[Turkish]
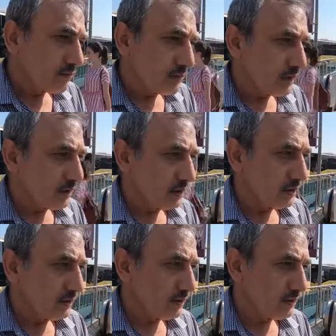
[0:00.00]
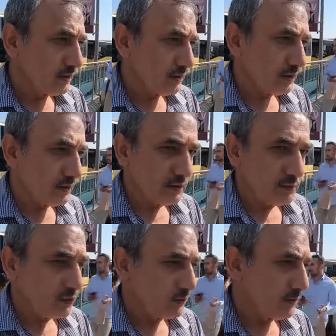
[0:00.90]
Belediyede de herhangi bir
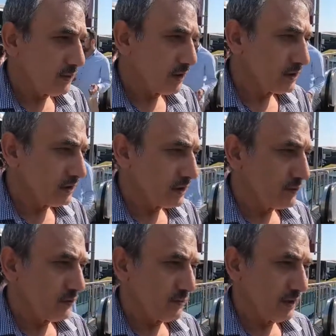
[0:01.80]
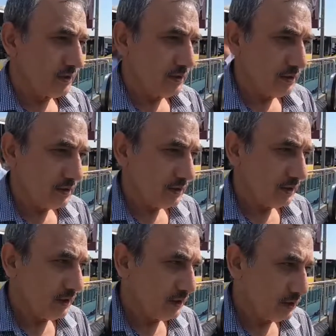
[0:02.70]
problemle karşılaşmıyorum yani.
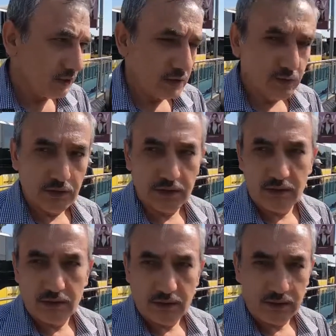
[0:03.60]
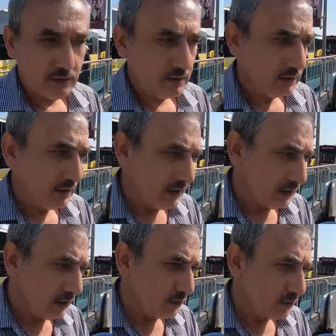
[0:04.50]
İyi davranıyorlar.
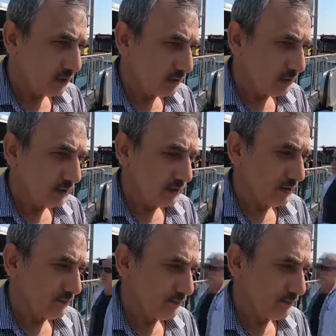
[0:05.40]
İlgileniyorlar bayağı yani